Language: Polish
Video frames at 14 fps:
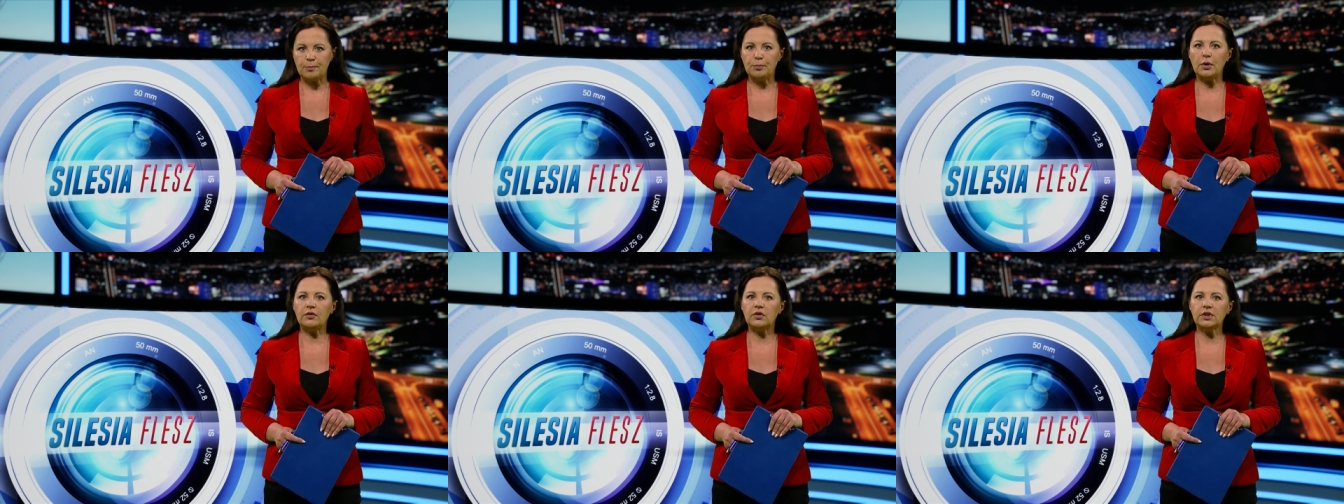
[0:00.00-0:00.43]

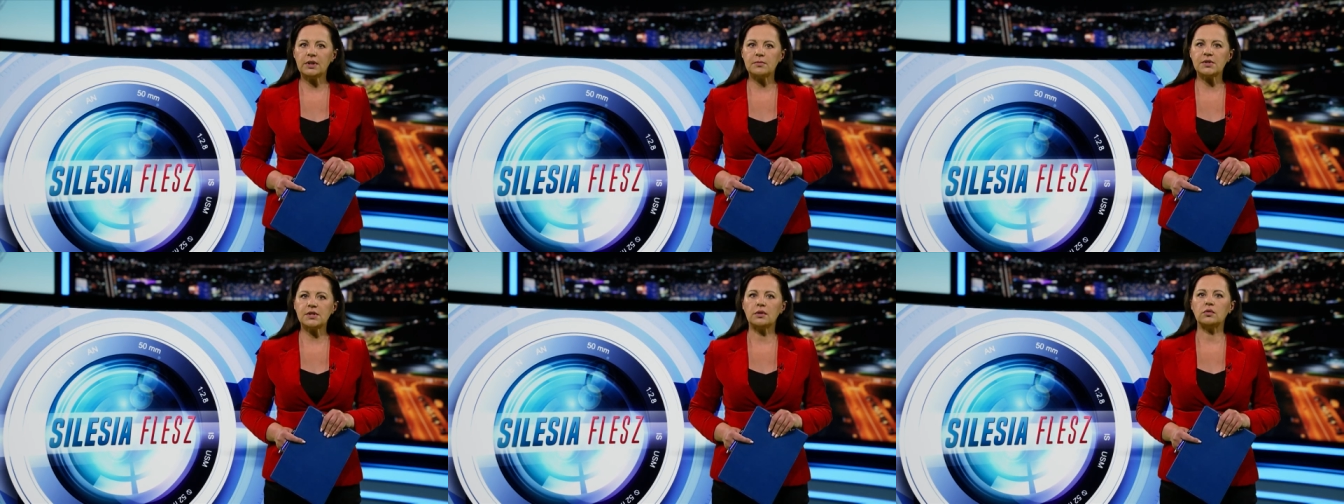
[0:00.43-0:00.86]

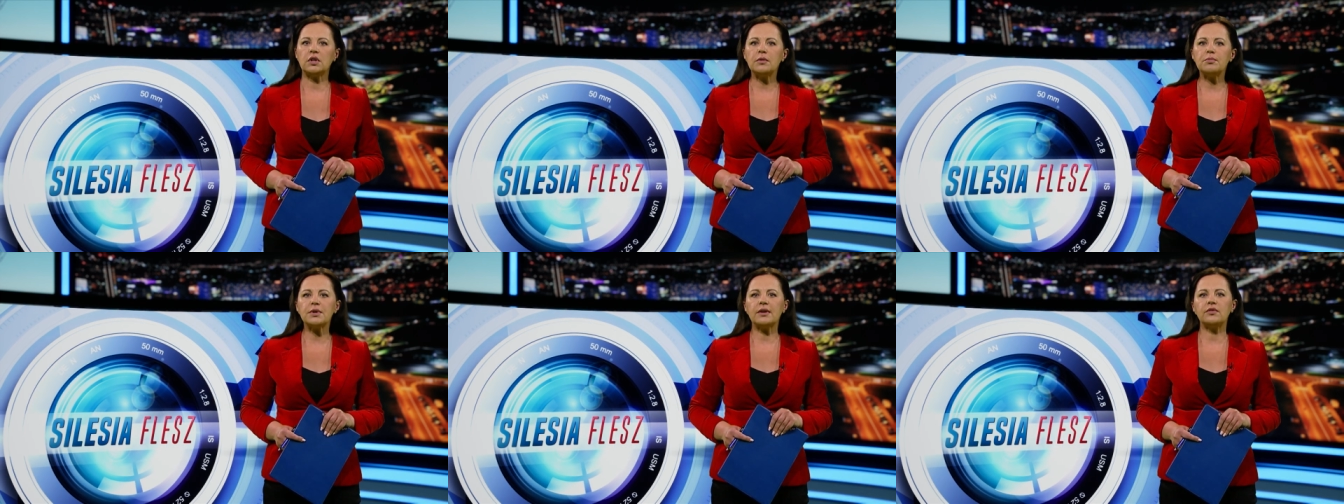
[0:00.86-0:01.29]
Powodem są
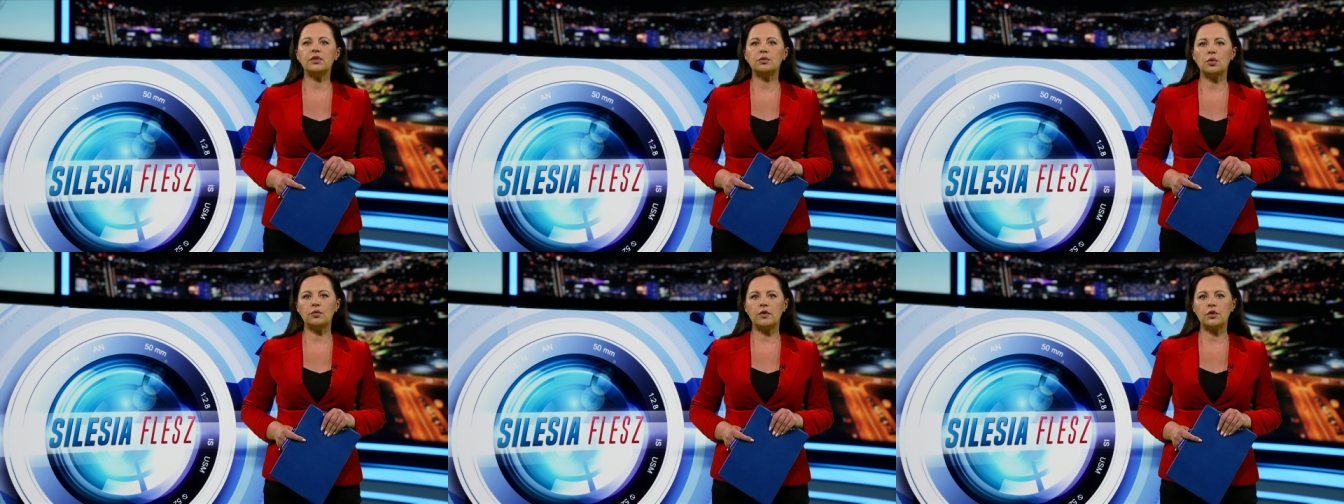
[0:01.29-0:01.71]

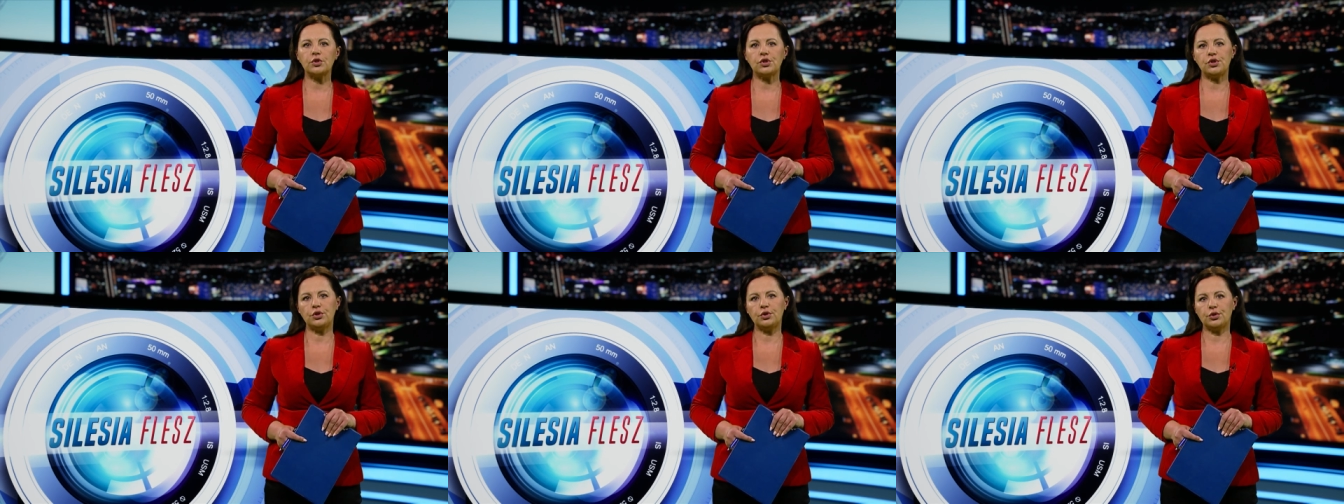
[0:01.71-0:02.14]

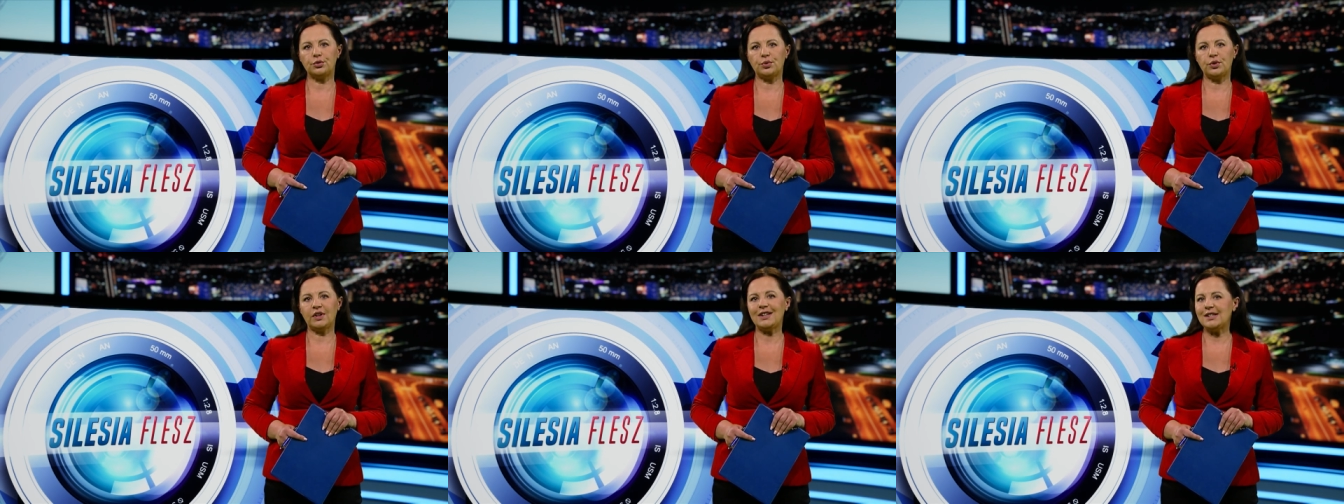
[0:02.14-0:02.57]
nieprawidłowości, do
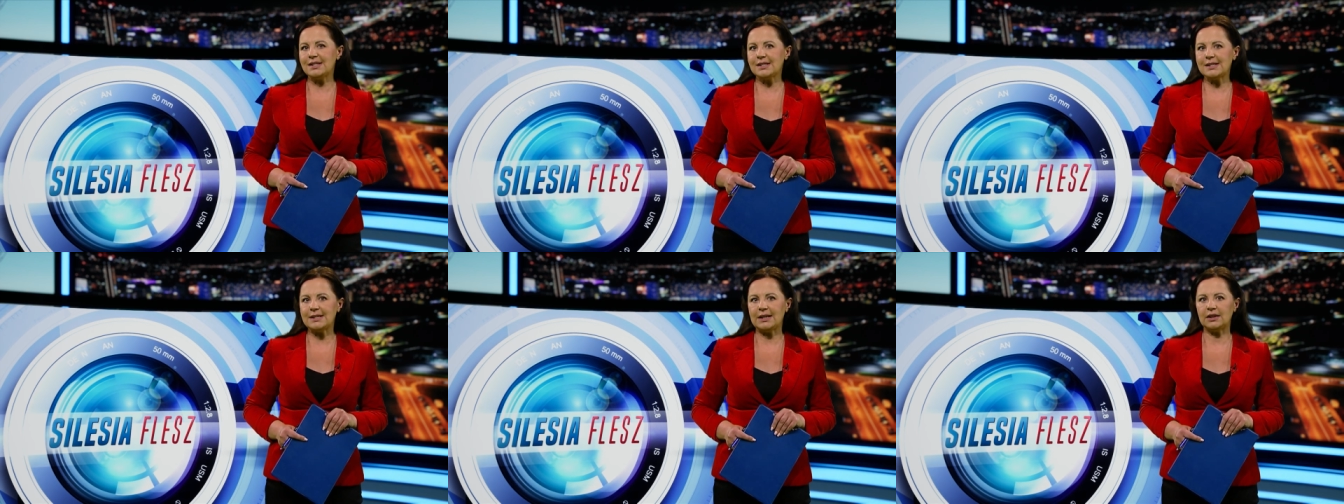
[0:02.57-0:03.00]
których
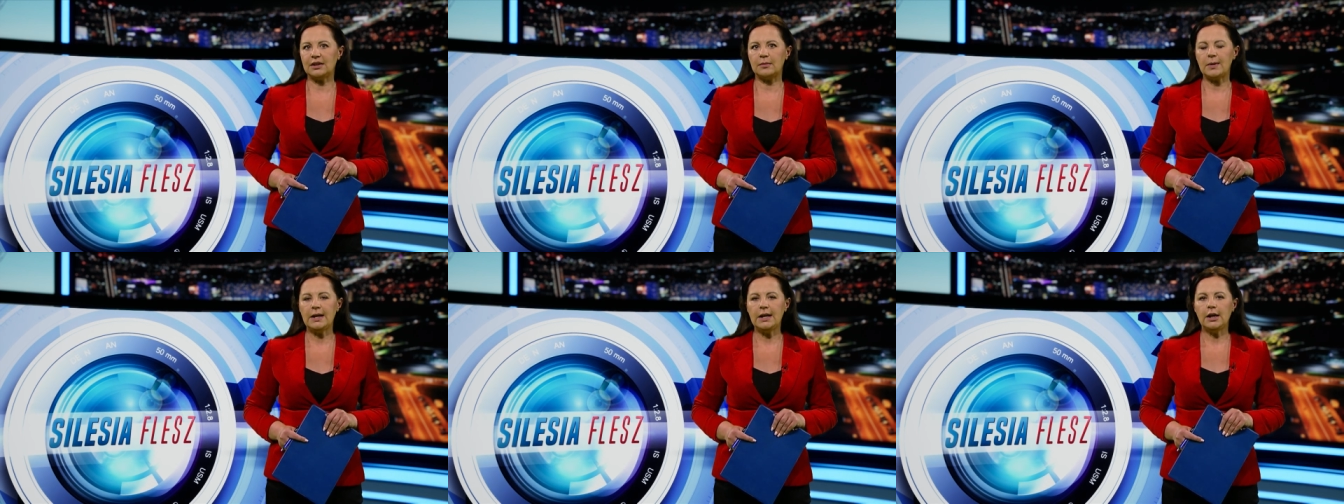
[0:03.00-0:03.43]
ich zdaniem